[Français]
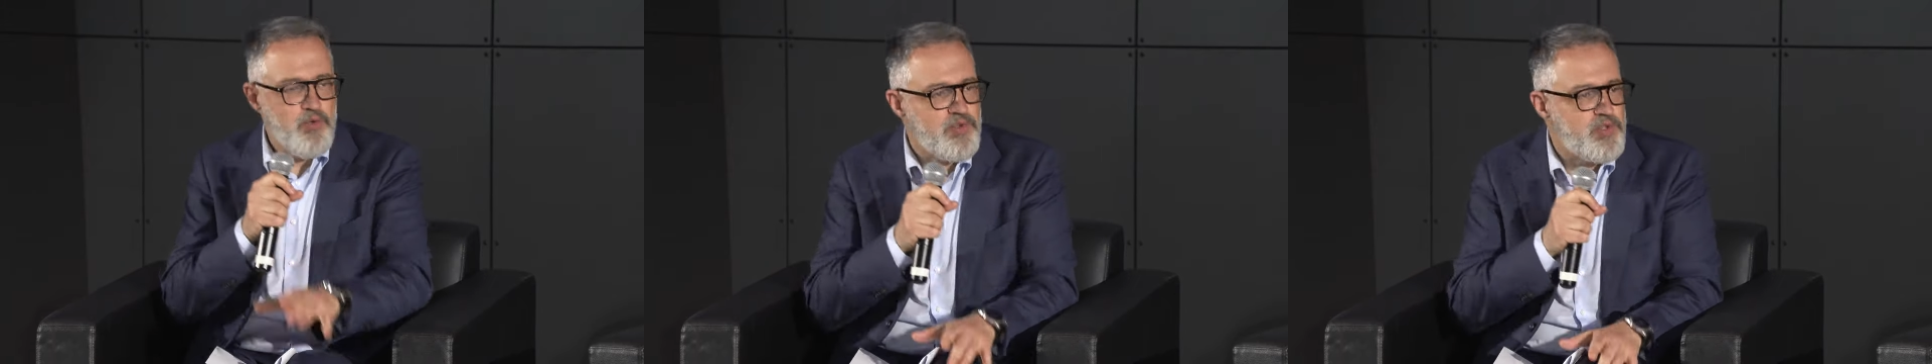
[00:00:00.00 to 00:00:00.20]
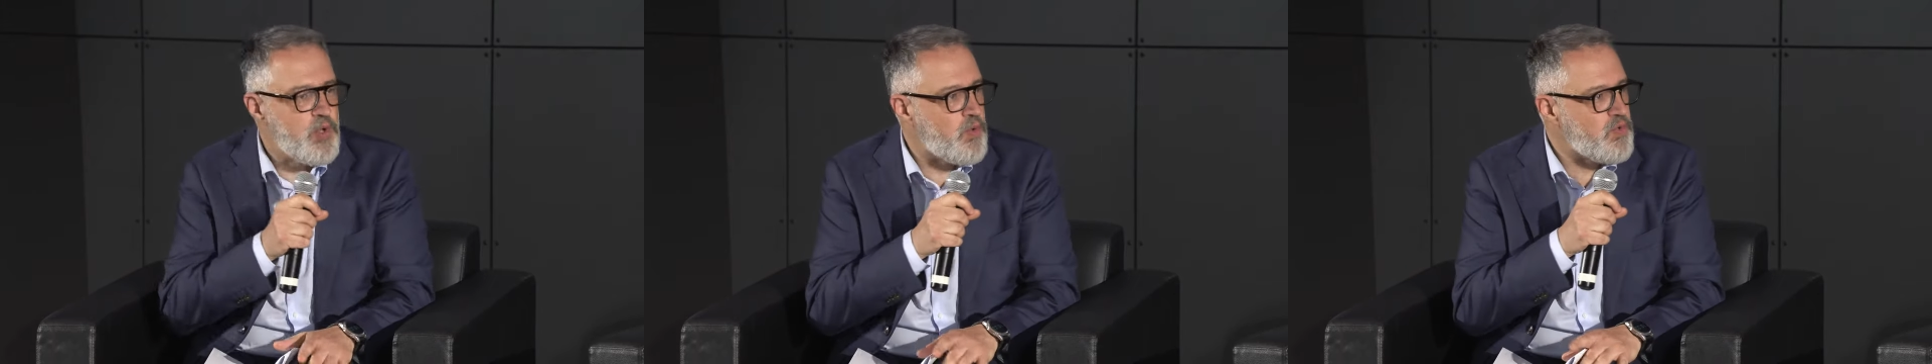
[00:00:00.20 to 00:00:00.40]

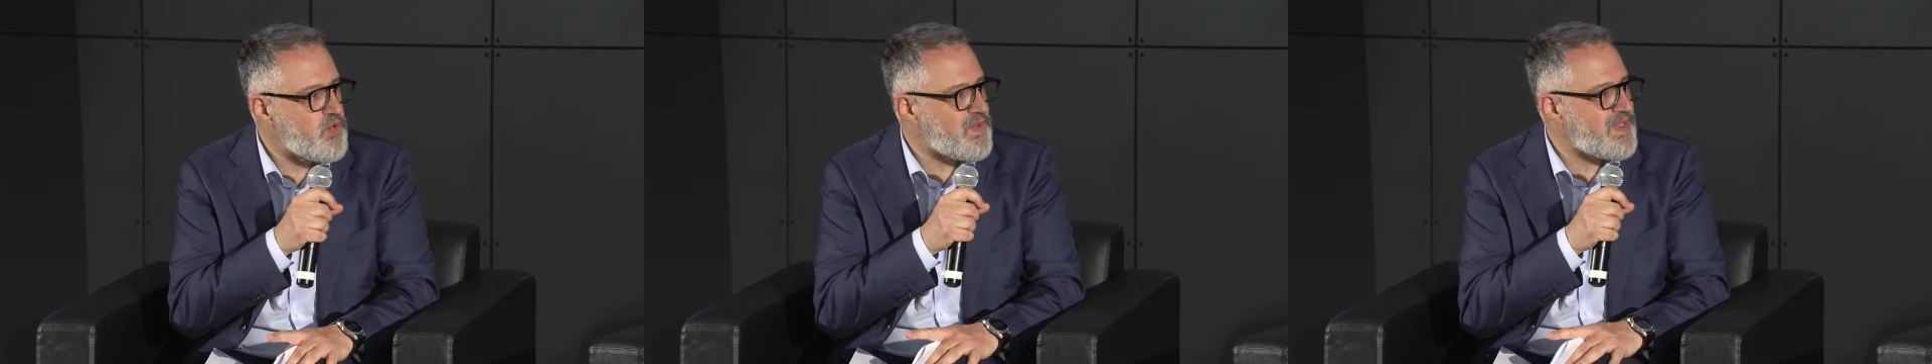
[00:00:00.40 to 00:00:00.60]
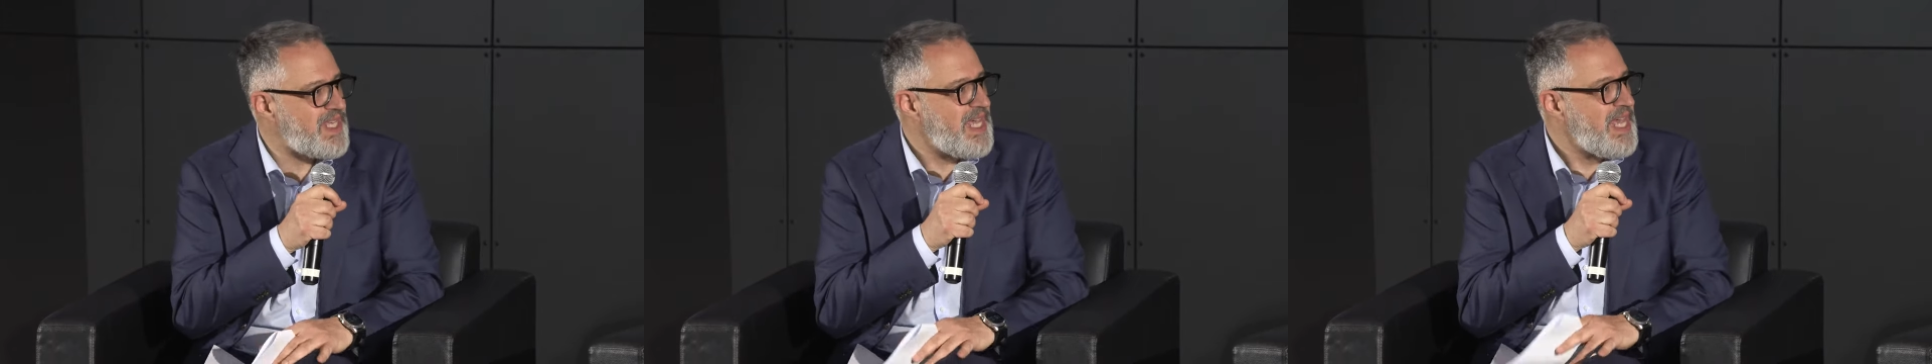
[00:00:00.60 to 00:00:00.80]
une seconde
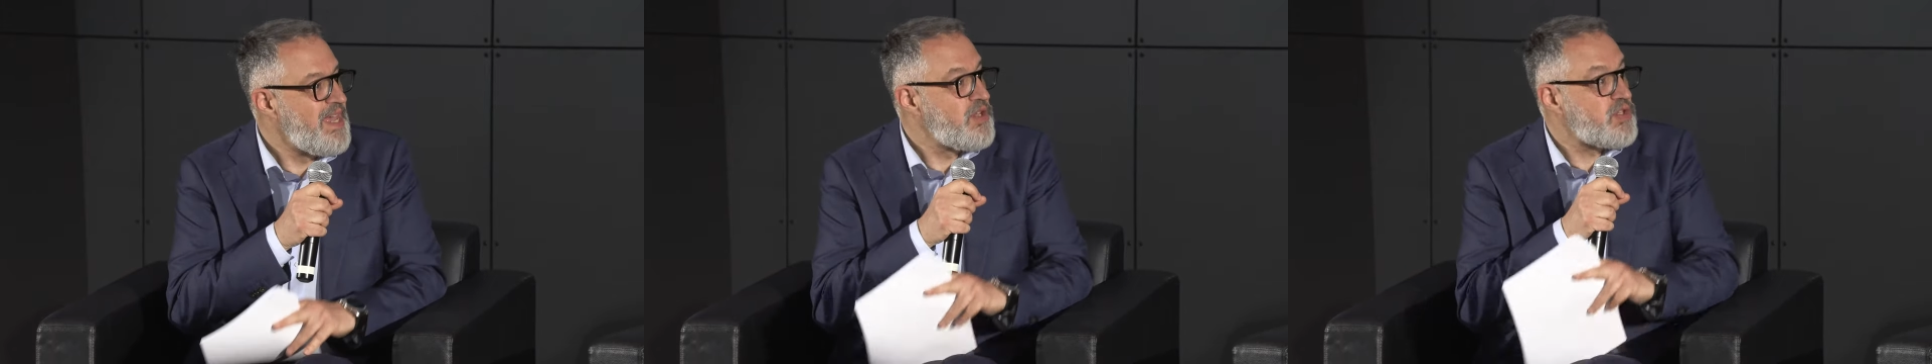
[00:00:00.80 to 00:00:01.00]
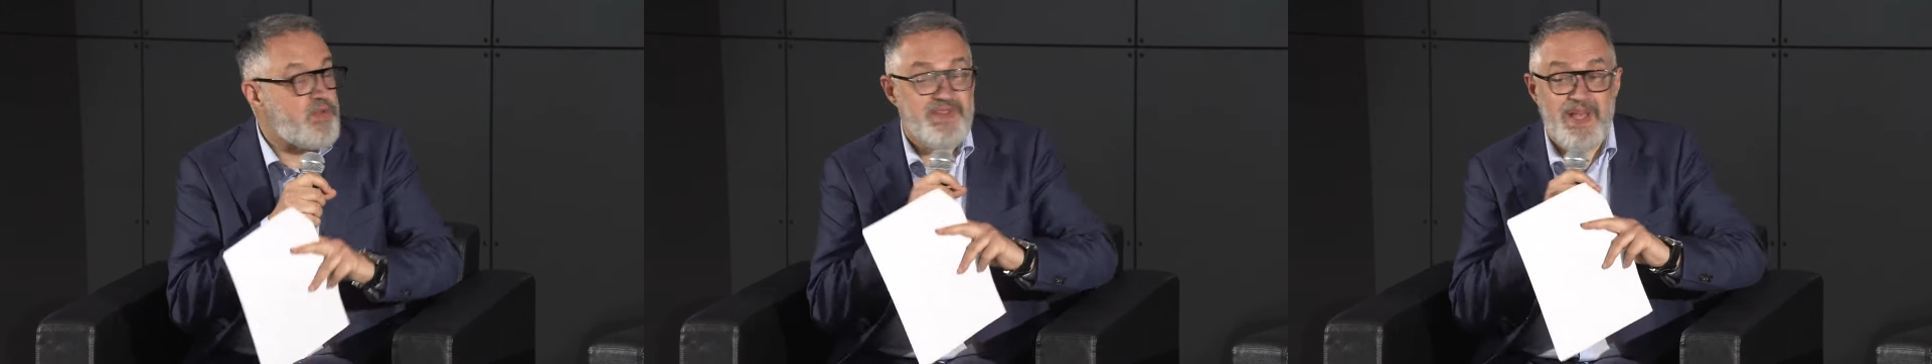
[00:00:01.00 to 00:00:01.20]
sur ce
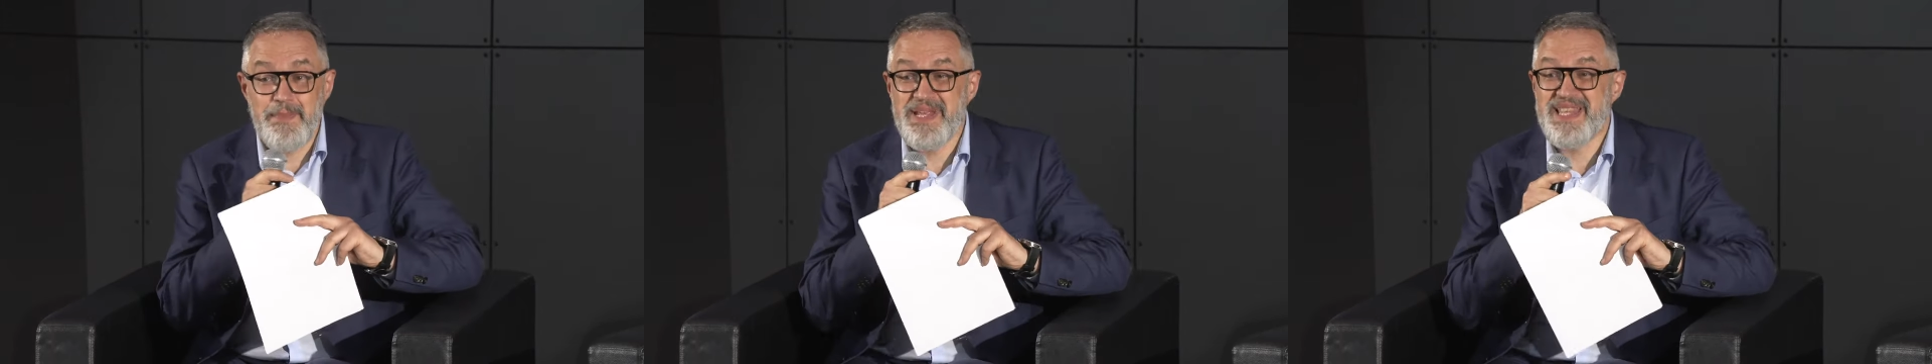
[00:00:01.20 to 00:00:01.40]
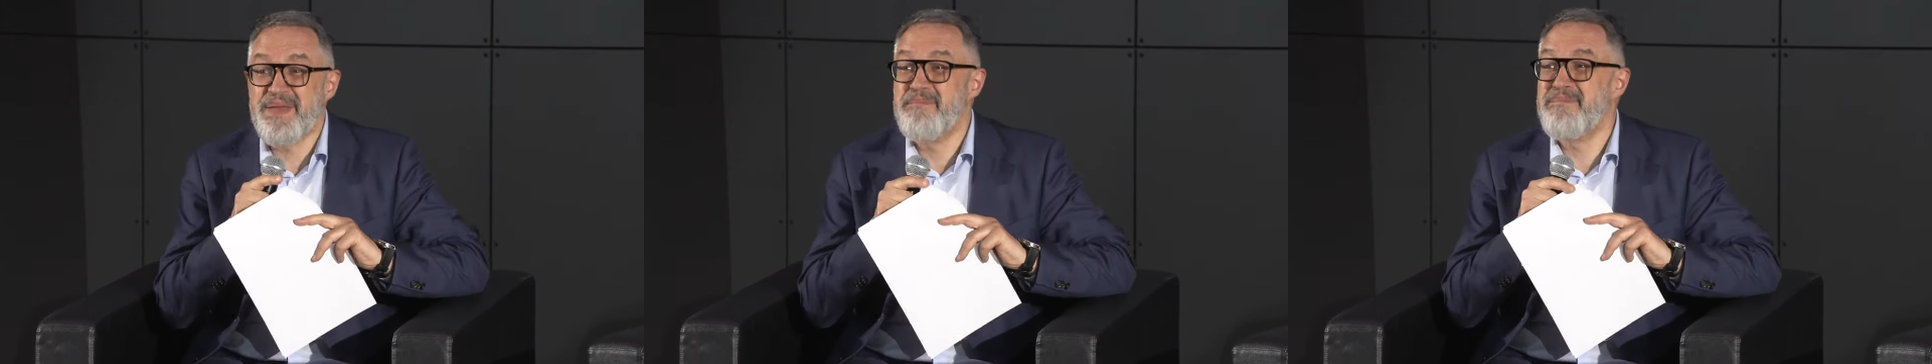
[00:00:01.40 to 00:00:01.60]
que vous
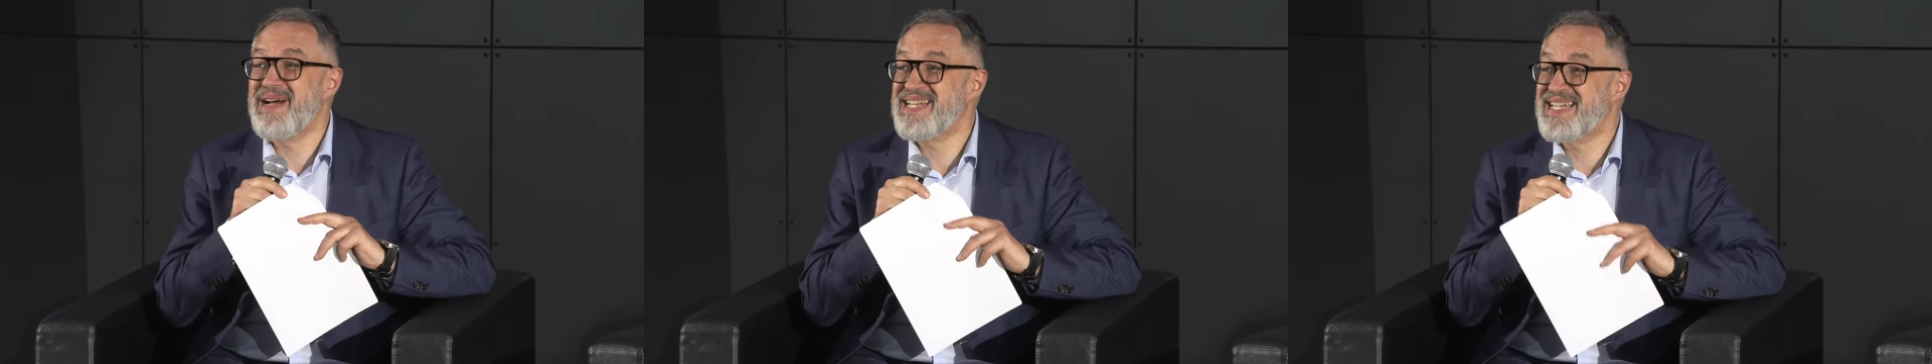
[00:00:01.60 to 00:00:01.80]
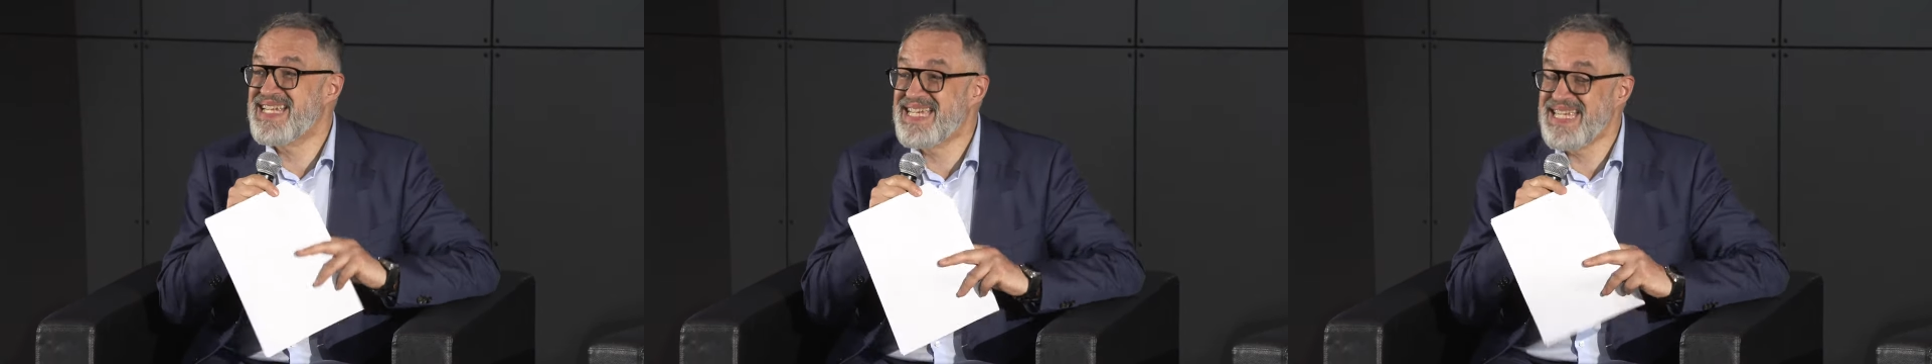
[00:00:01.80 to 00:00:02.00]
appelez des
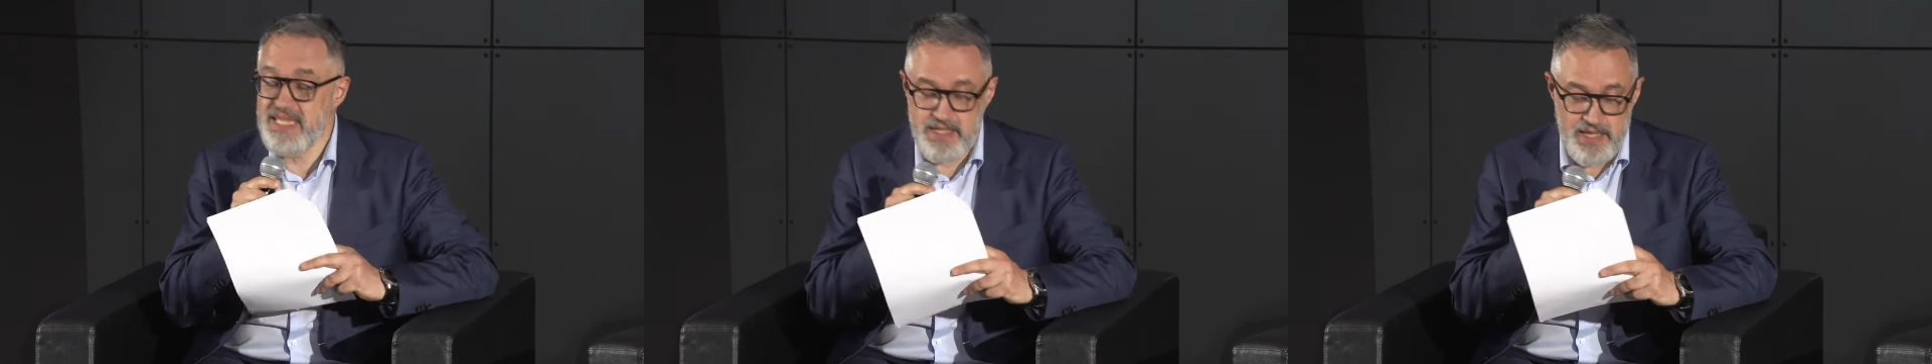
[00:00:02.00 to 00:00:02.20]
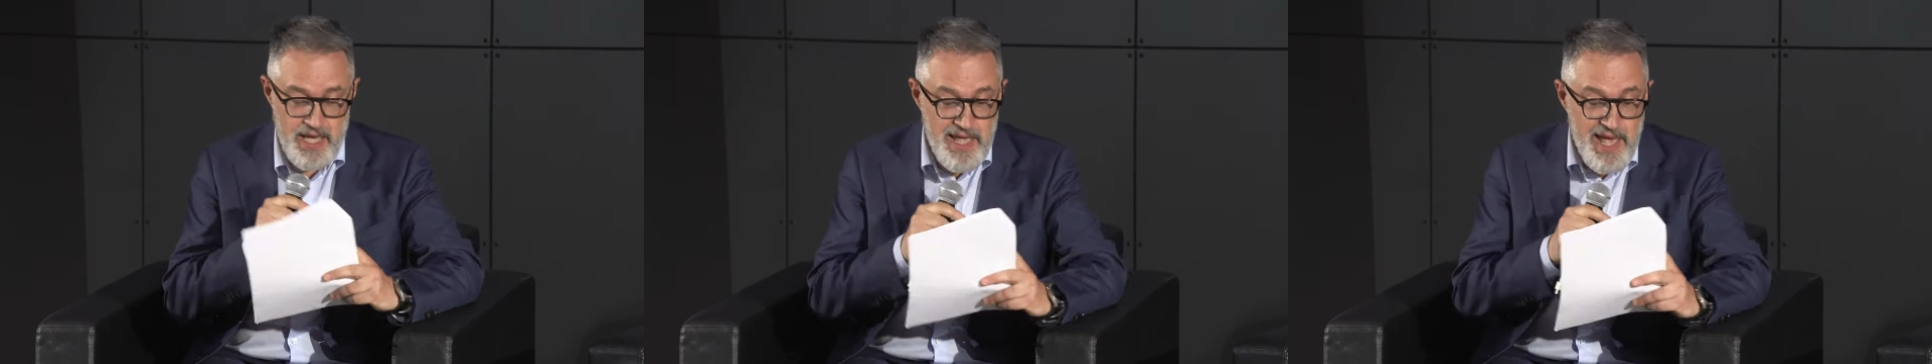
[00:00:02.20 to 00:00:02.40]

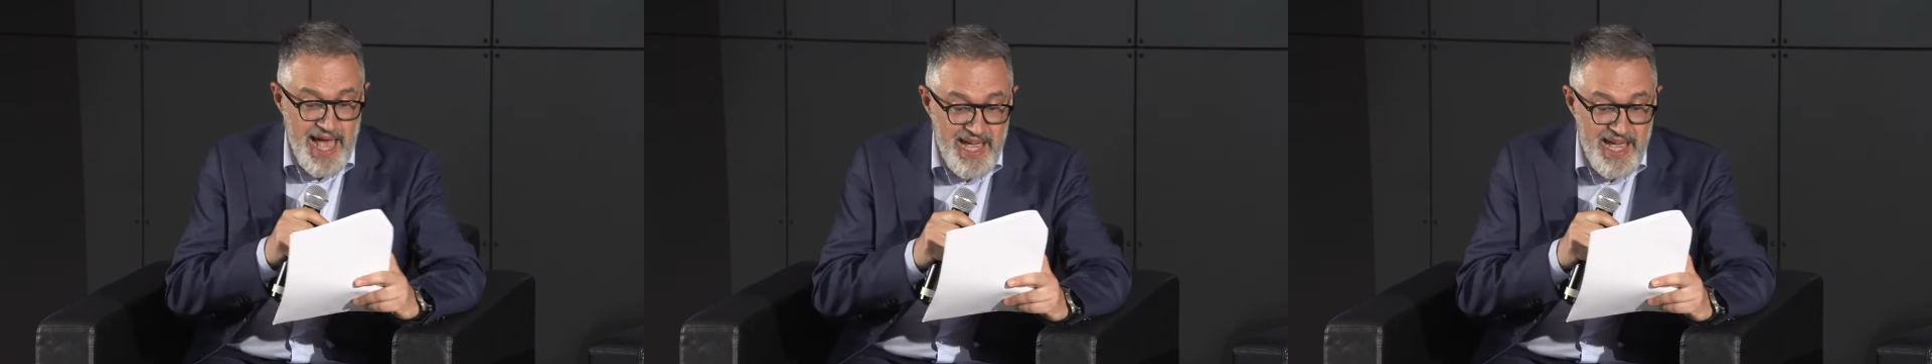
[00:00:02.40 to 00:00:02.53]
machines